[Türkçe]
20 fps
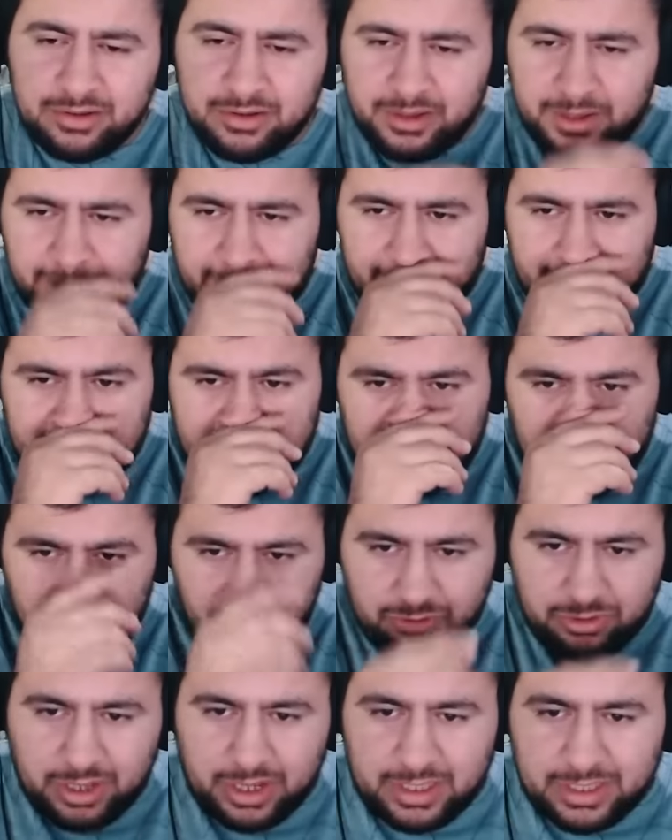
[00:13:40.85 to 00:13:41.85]
harita
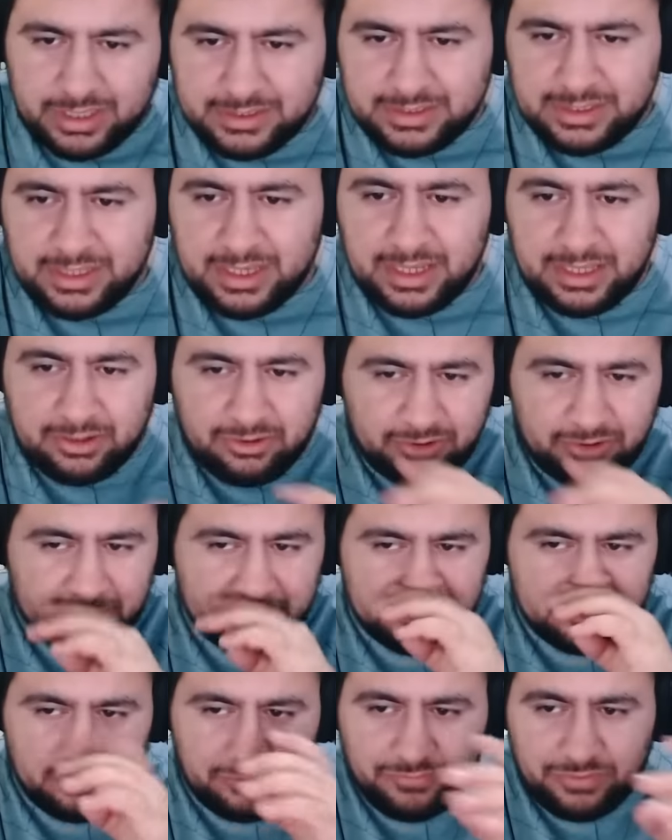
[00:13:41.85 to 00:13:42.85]
utak yazın gelir orada
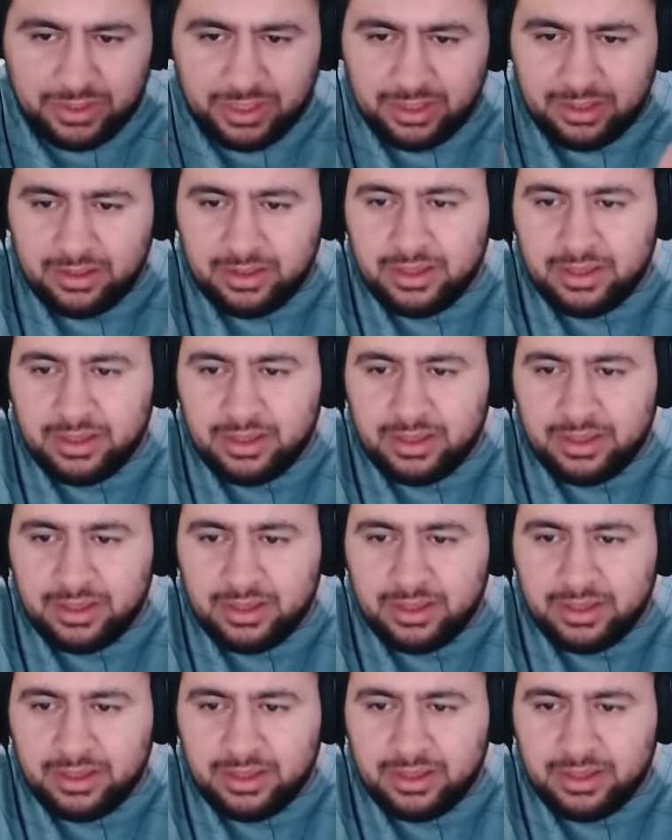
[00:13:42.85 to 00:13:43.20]
snow diye